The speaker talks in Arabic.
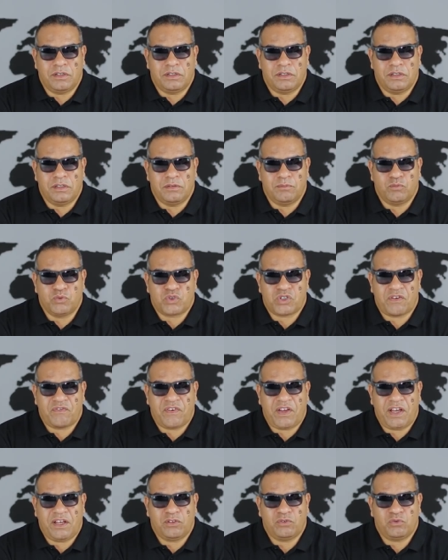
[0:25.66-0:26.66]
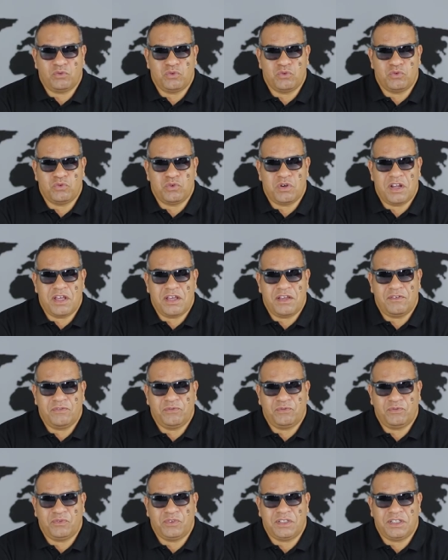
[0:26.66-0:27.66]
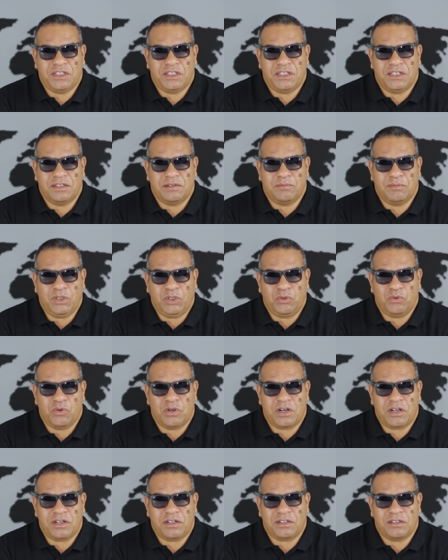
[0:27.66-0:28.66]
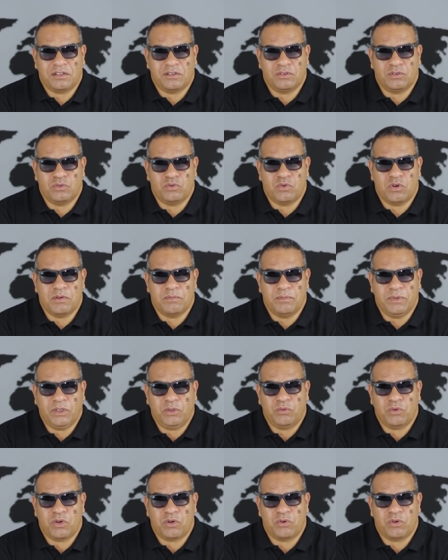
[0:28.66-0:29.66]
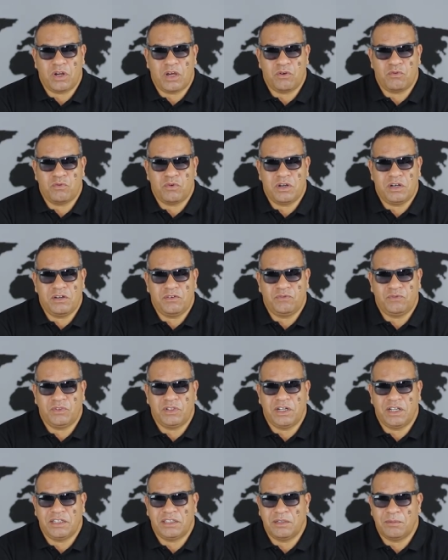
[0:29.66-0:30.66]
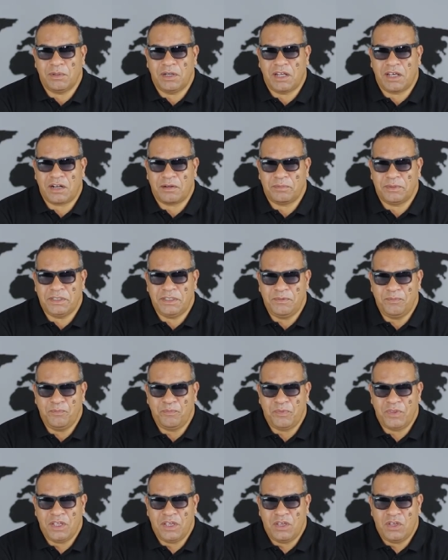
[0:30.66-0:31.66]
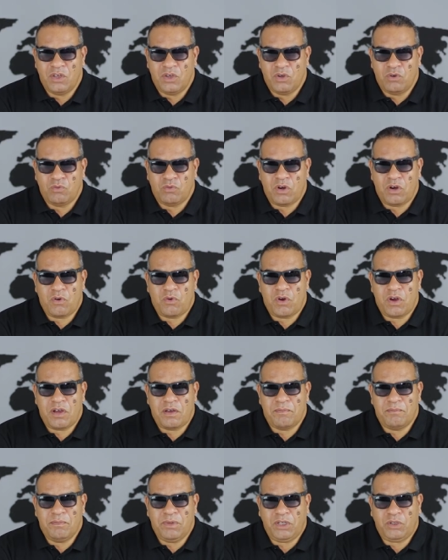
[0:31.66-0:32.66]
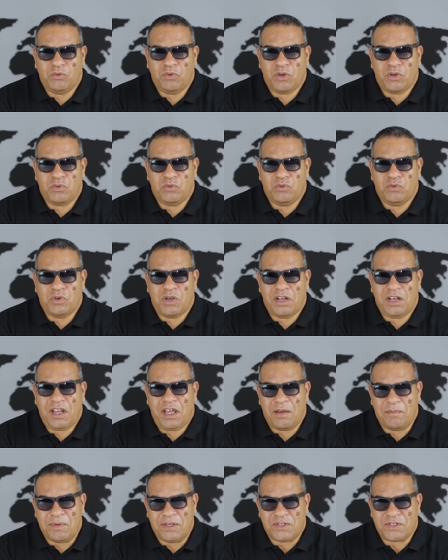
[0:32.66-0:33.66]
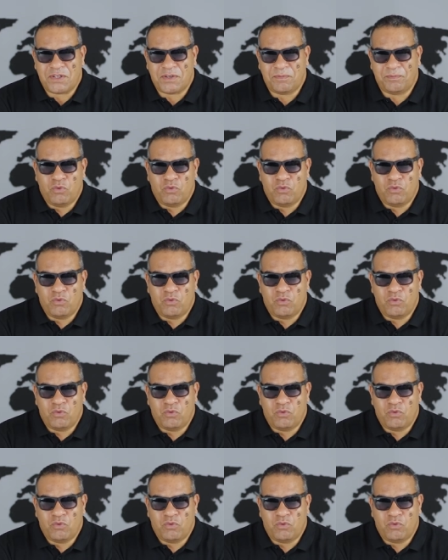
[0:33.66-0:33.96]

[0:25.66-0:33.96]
المصافحة الأولى في محور هو محور الأول في الأدب العربي وهو محور الحماسة